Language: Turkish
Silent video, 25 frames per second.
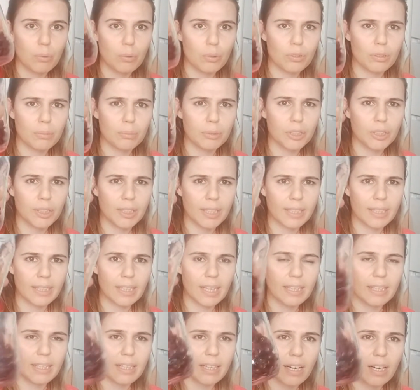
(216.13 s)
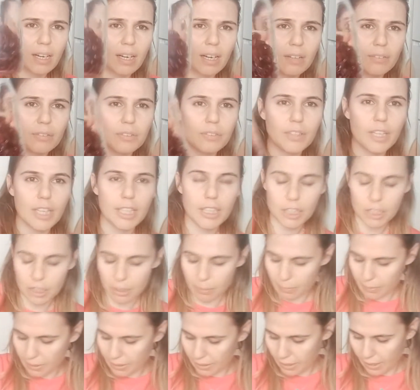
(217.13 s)
Böyle bir şeyler. Hafif
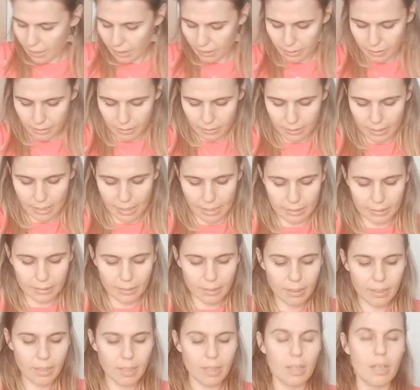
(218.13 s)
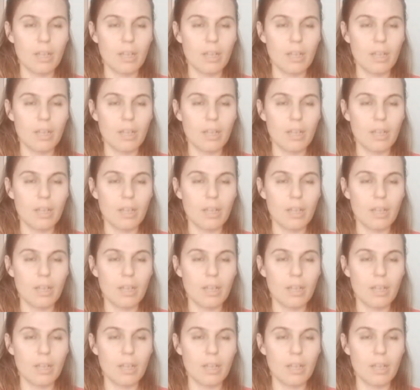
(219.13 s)
ekşim, trak yani.